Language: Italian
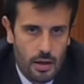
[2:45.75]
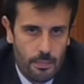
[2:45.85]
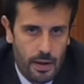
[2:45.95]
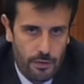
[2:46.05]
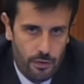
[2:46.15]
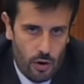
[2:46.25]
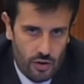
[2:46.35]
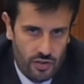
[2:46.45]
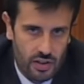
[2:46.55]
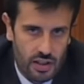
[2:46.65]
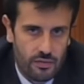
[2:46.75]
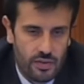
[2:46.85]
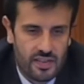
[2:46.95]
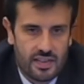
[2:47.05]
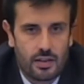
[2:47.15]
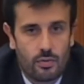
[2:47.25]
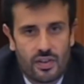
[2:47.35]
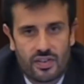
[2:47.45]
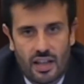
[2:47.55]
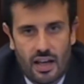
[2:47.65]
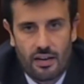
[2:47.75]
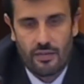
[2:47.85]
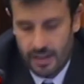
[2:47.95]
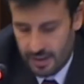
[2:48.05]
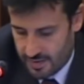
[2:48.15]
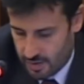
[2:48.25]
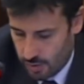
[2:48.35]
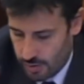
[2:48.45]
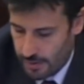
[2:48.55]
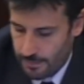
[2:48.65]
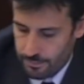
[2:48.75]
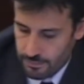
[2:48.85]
per Fox in vista di questa variazione.